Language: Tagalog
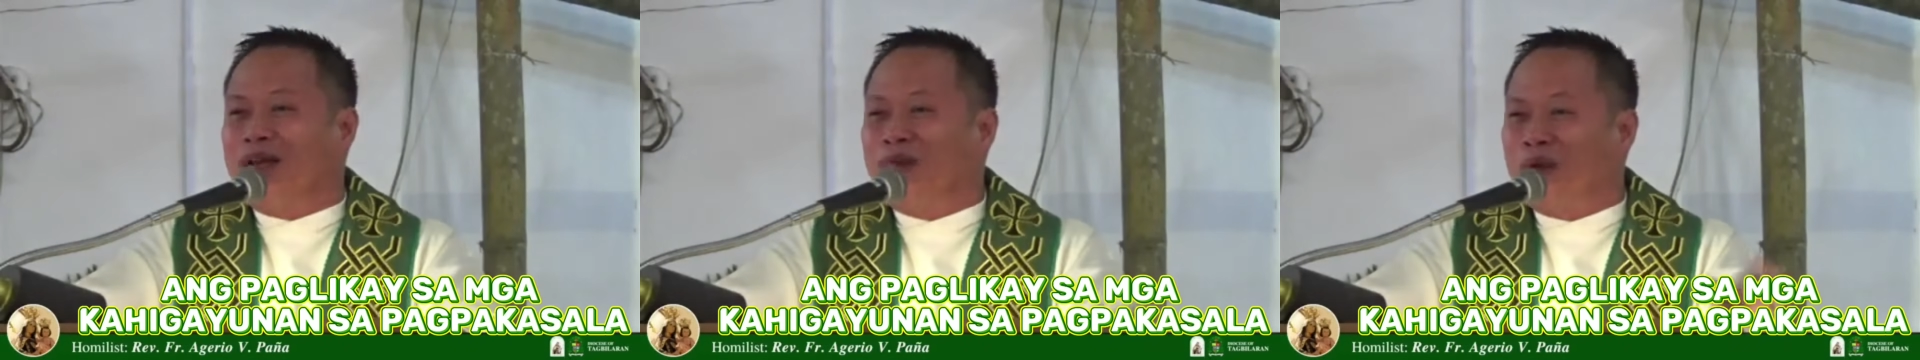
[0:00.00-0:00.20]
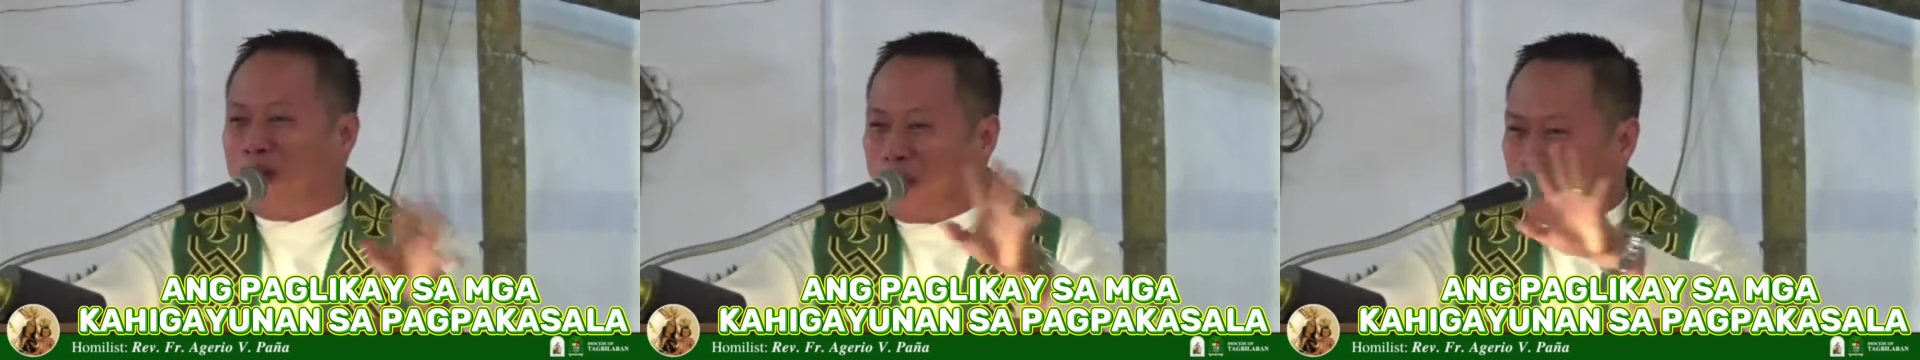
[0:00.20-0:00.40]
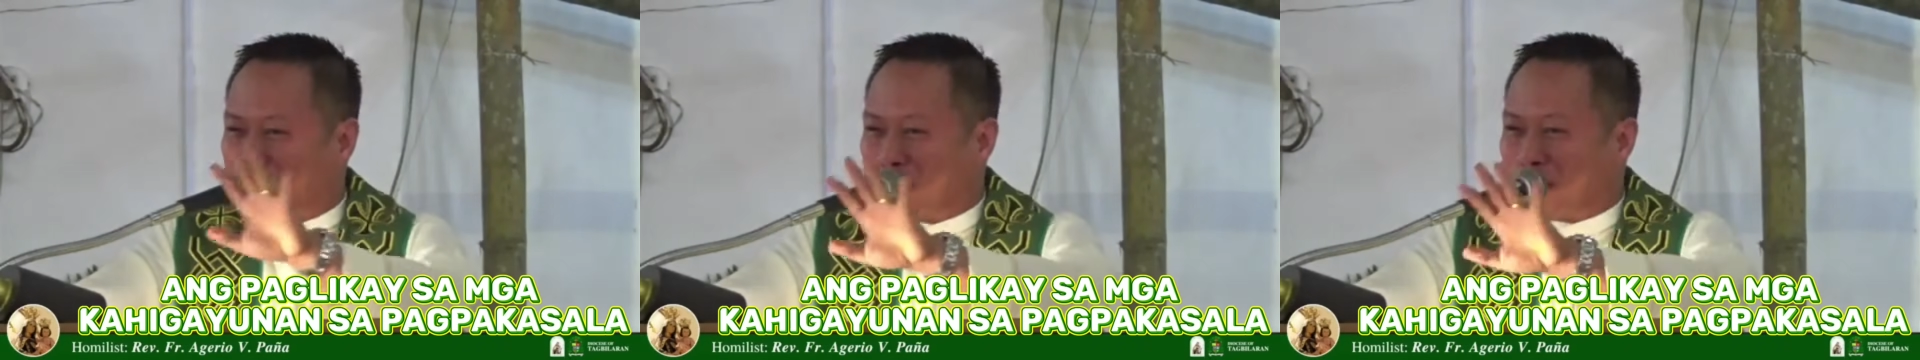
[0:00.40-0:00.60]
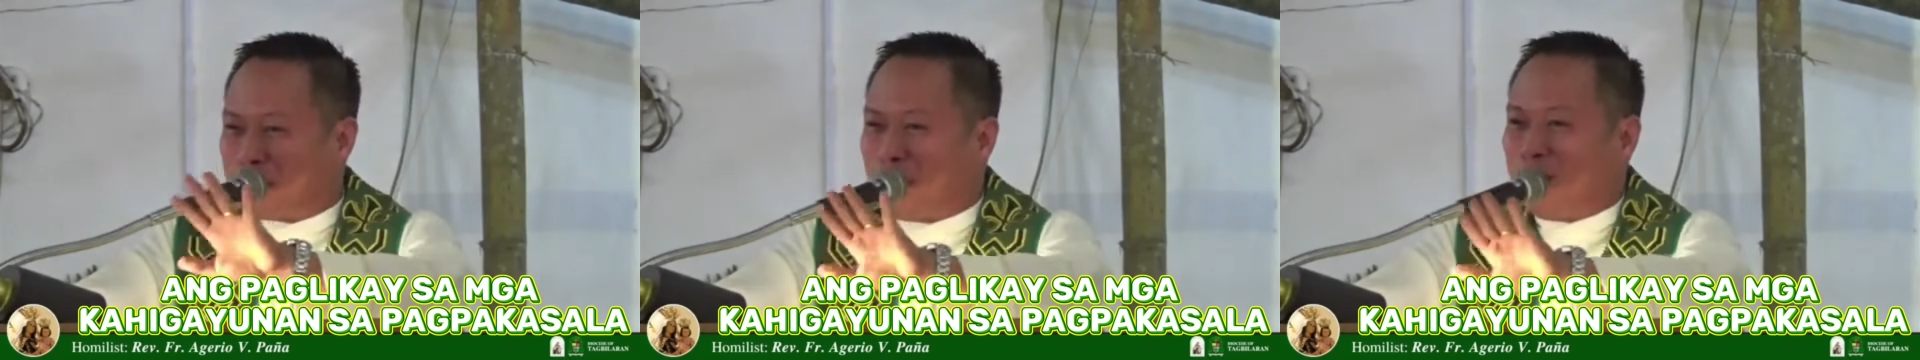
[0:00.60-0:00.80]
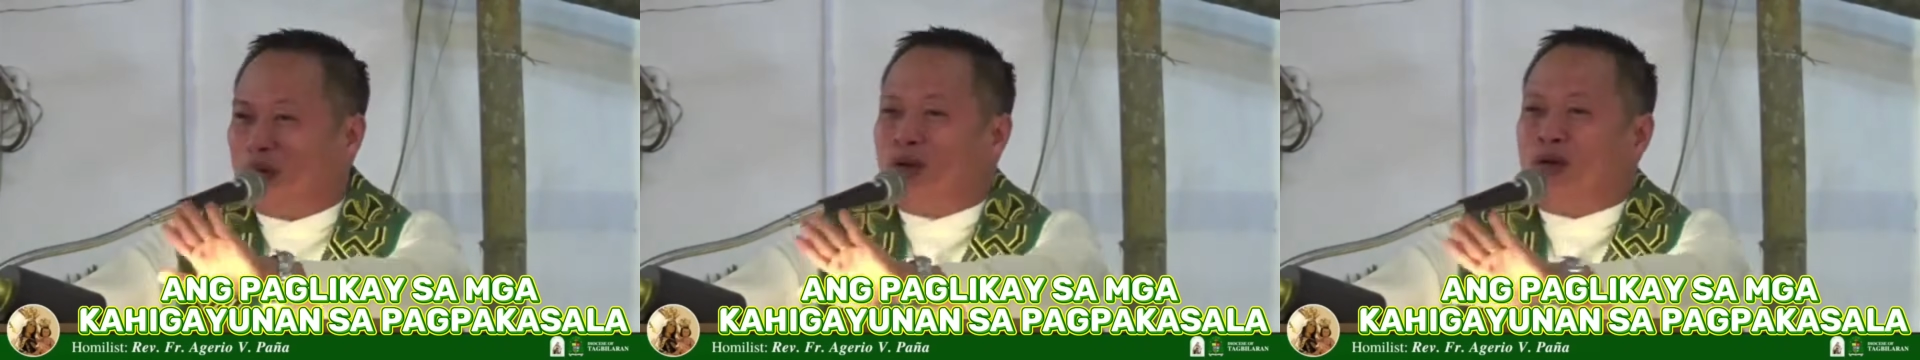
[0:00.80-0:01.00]
o gingon sa
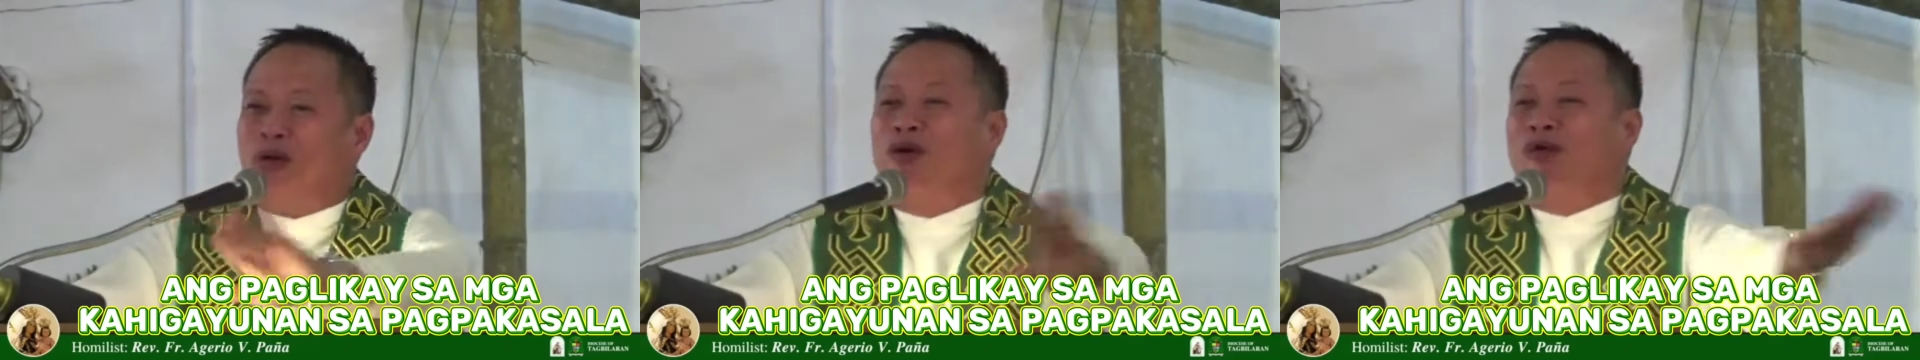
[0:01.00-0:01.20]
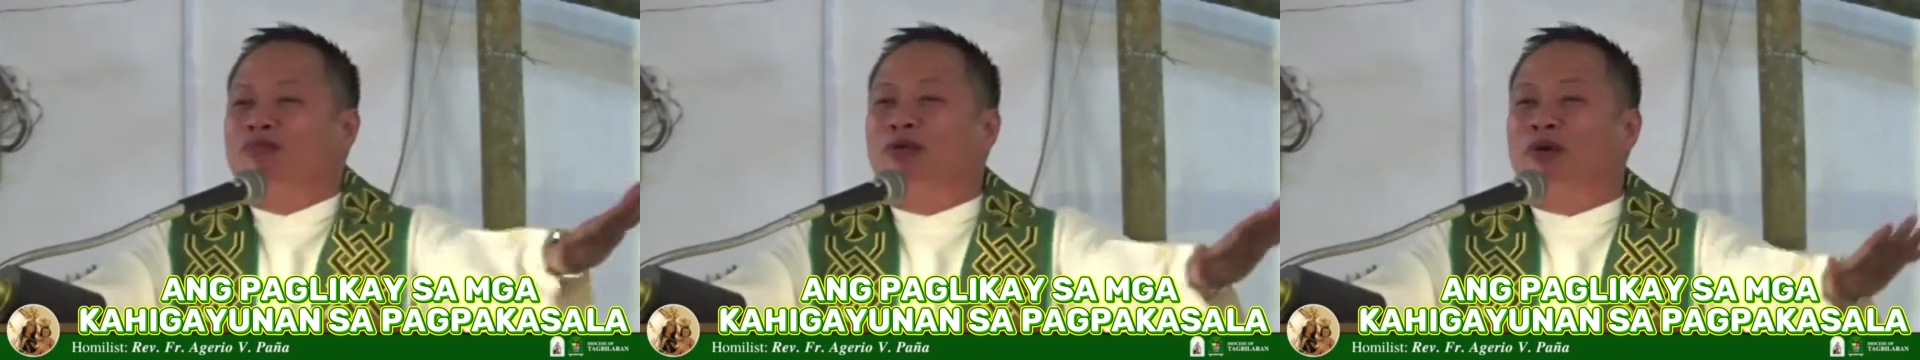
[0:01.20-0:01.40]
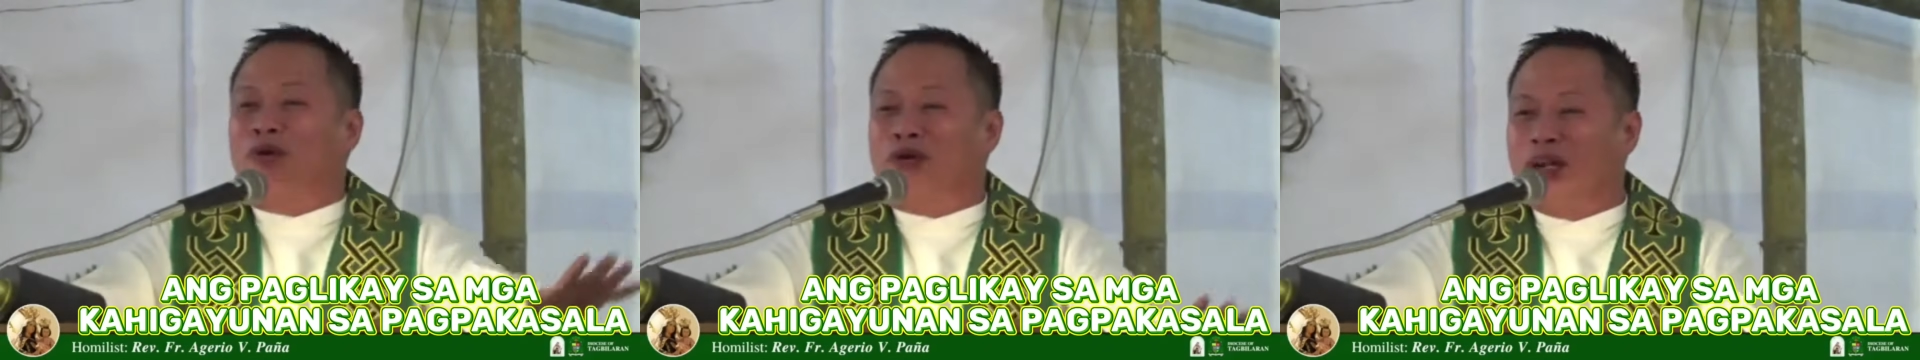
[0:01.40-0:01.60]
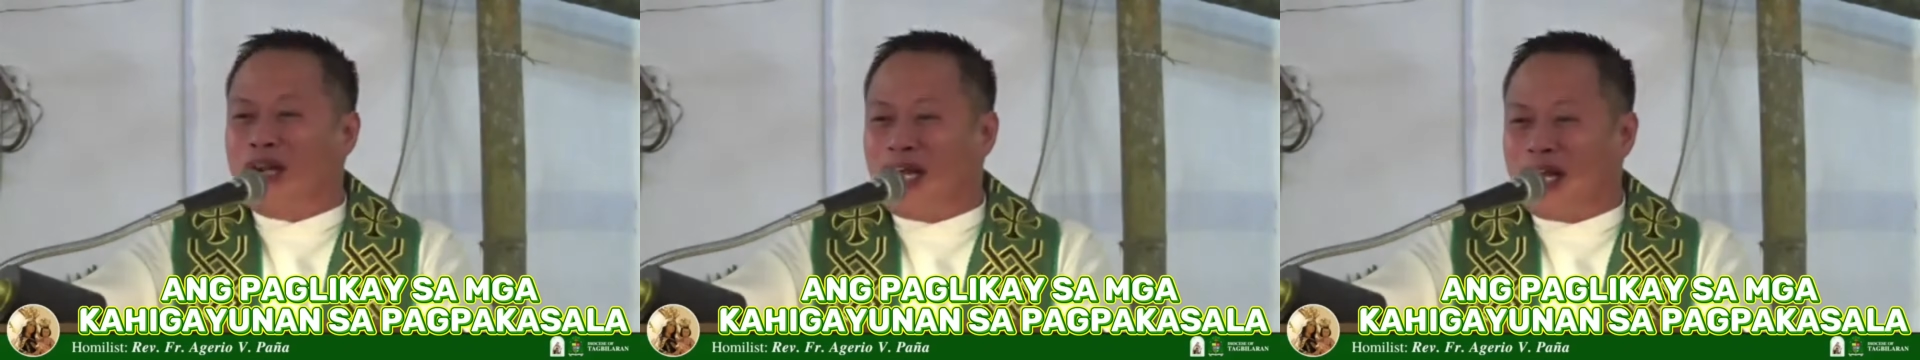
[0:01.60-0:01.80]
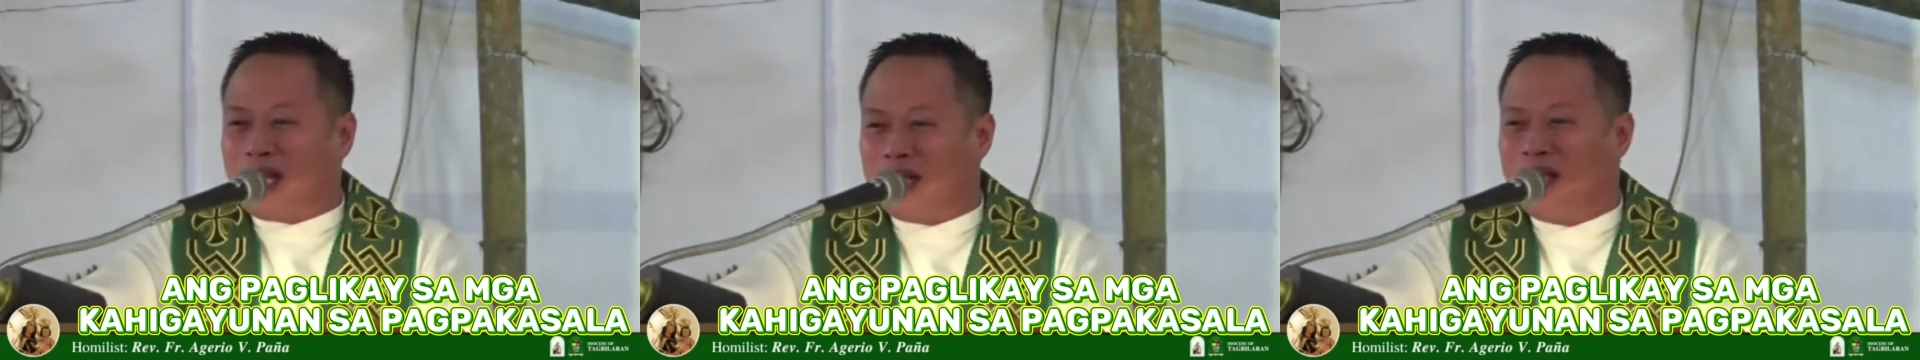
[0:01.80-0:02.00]
ginoo,
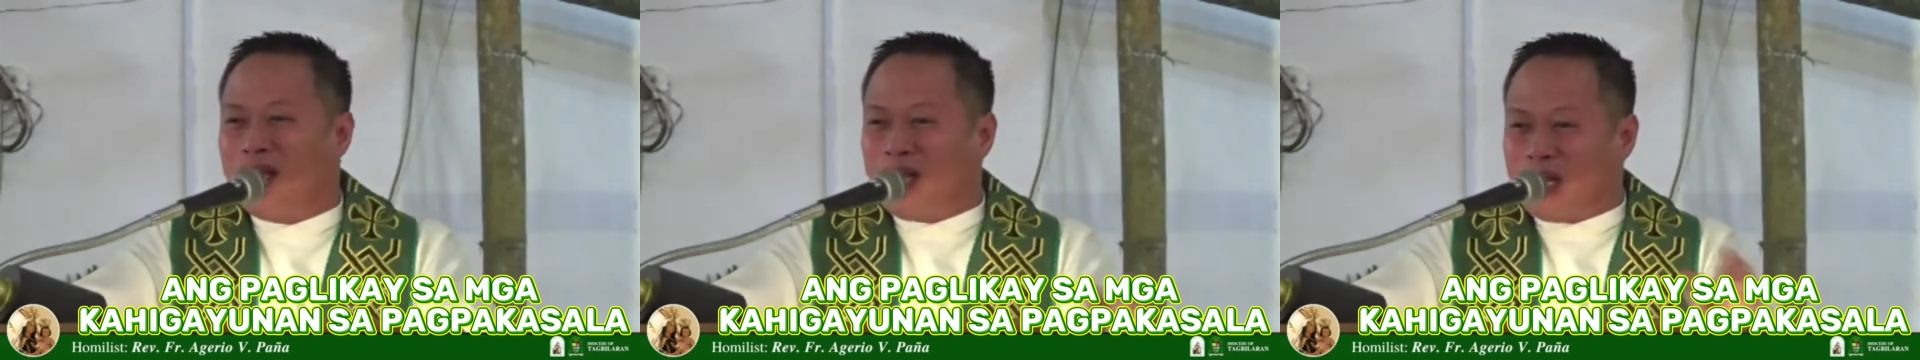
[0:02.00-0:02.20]
putla,